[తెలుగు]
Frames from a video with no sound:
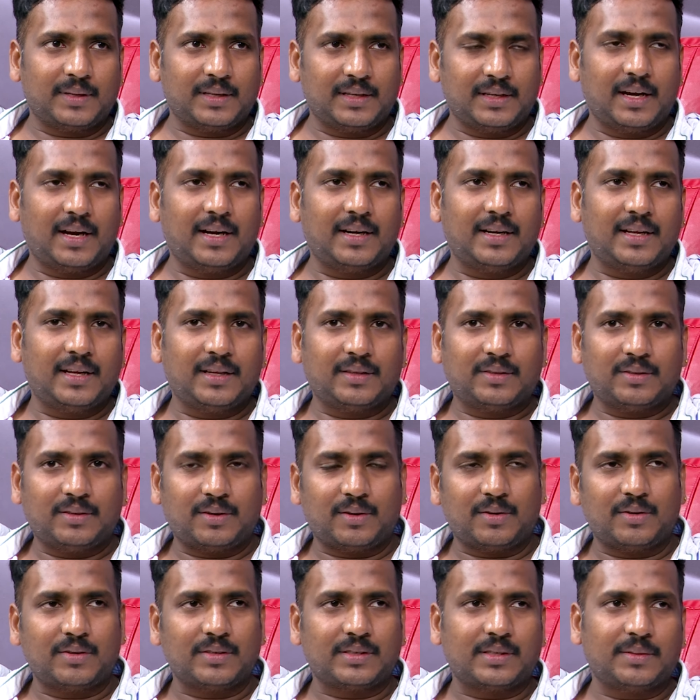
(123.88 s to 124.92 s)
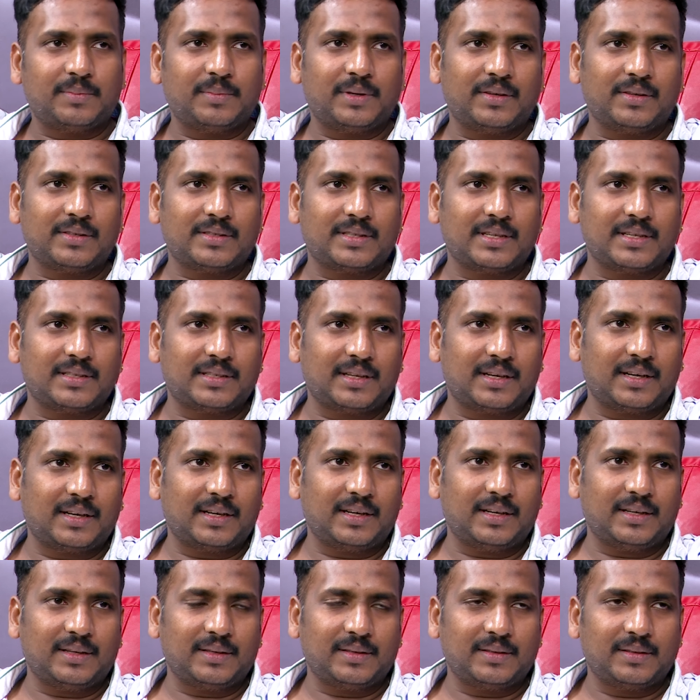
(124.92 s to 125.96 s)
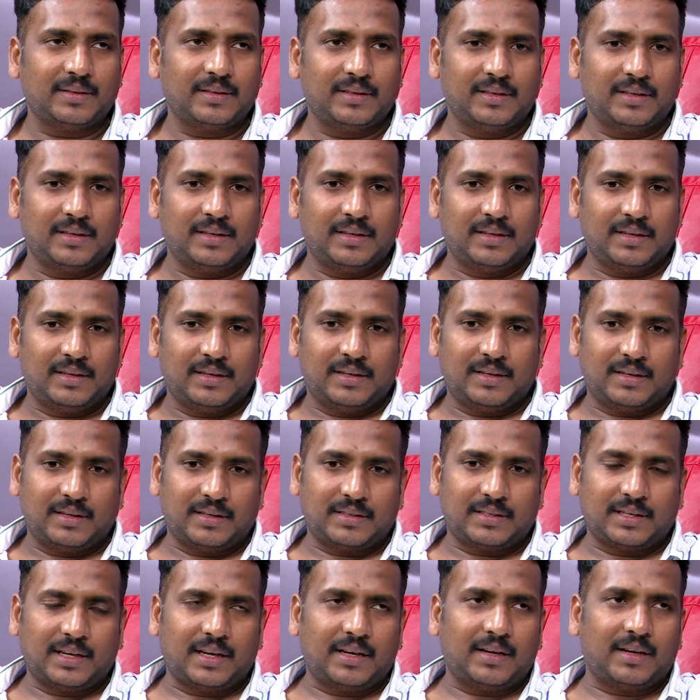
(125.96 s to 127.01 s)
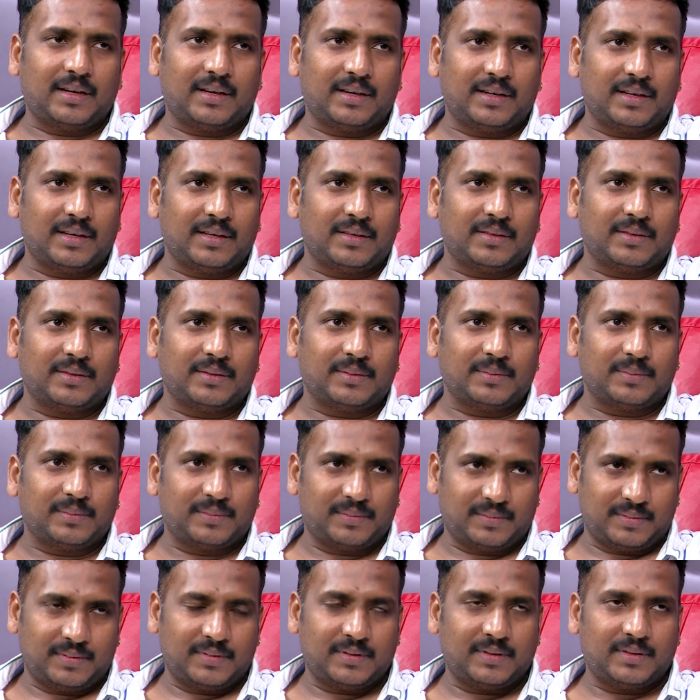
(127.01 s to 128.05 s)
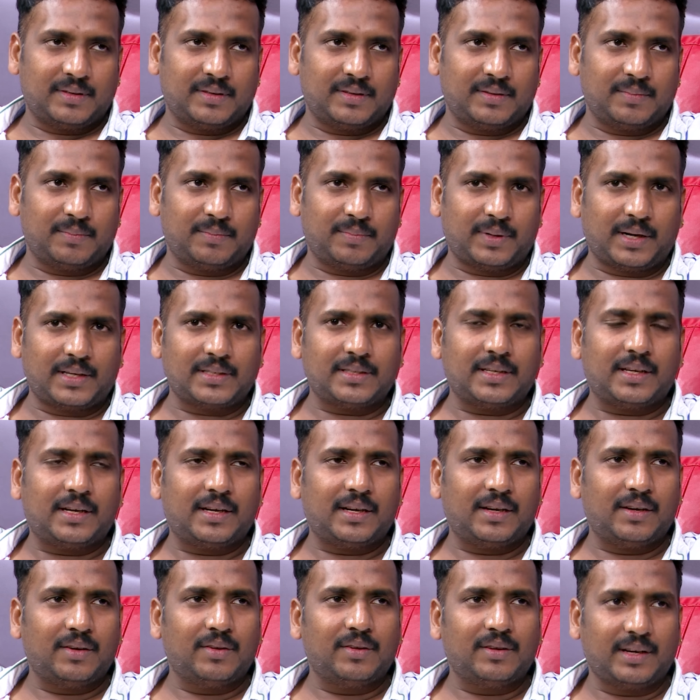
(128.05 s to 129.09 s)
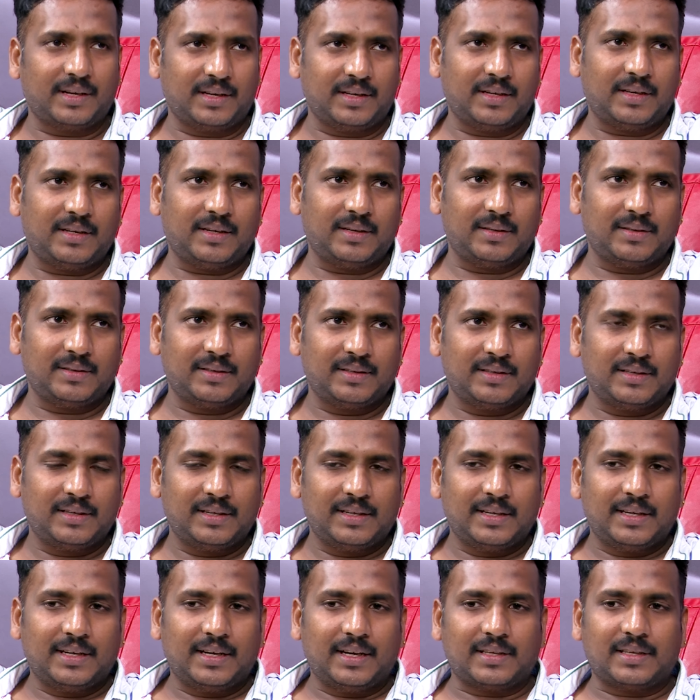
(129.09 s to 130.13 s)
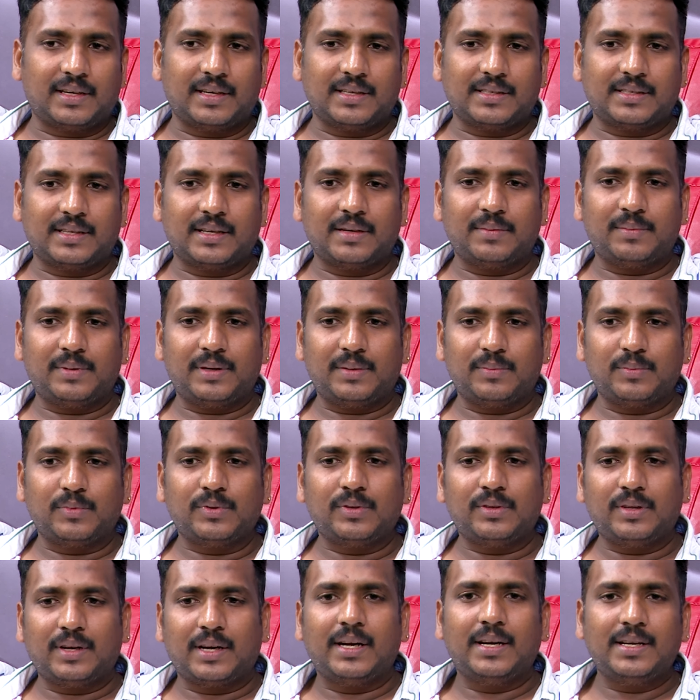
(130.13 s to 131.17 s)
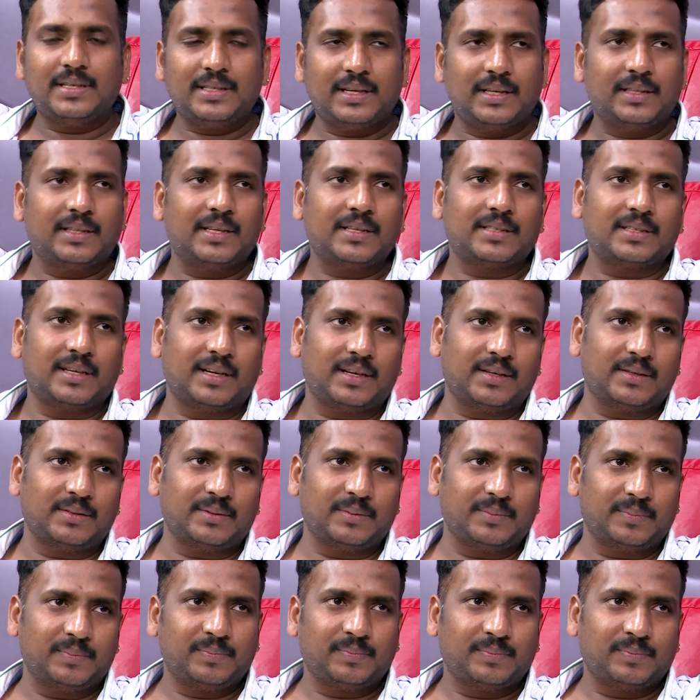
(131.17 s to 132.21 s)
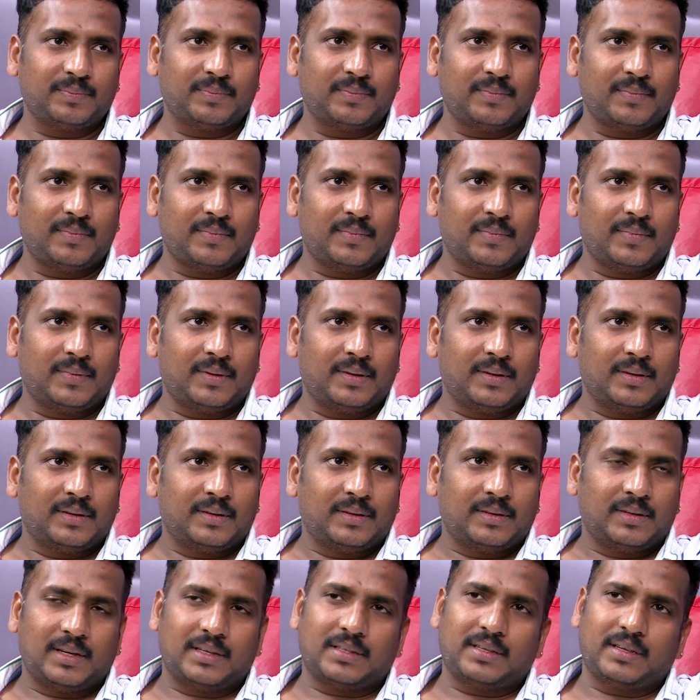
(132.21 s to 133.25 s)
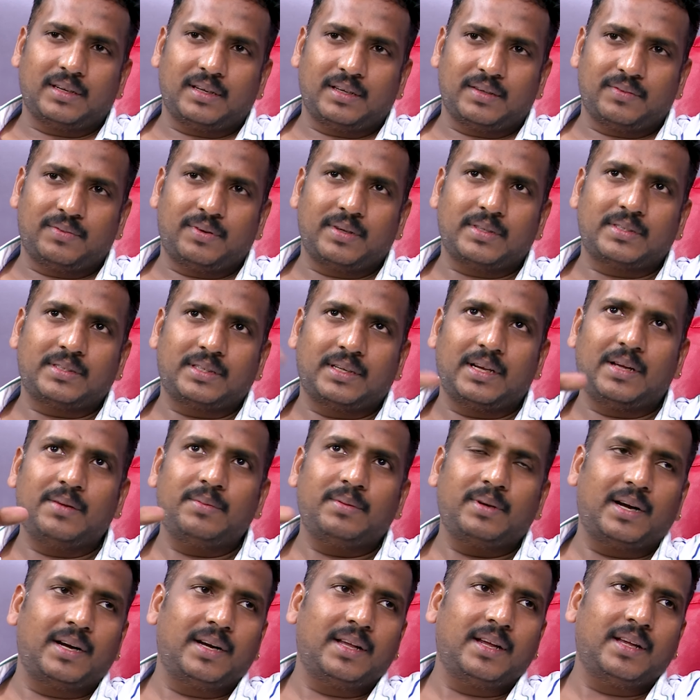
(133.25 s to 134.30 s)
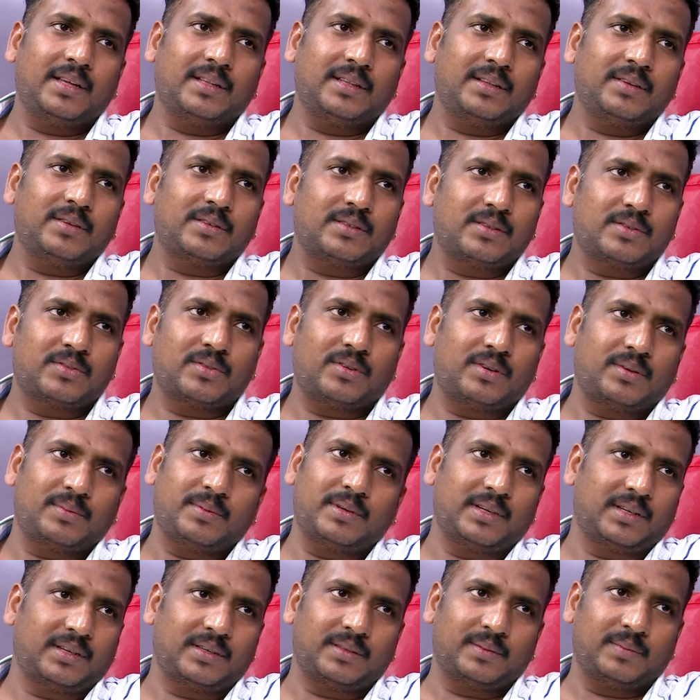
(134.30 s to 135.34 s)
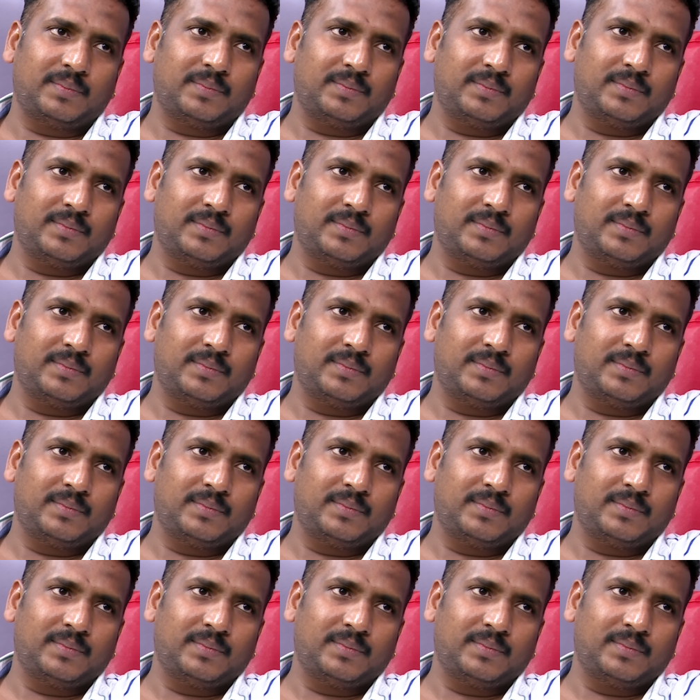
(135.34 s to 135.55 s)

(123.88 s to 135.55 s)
ఈ ఐడియాతో రెండు సినిమాలు వచ్చేసరికి చాలా నేను ప్రెజర్కి లోనయ్యి అసలు ఈ సినిమా ముందు రిలీజ్ అయితే చాలు అసలు నాకు ఫస్ట్ కాపీ రెడీ అయింది వచ్చి చూడమన్నారు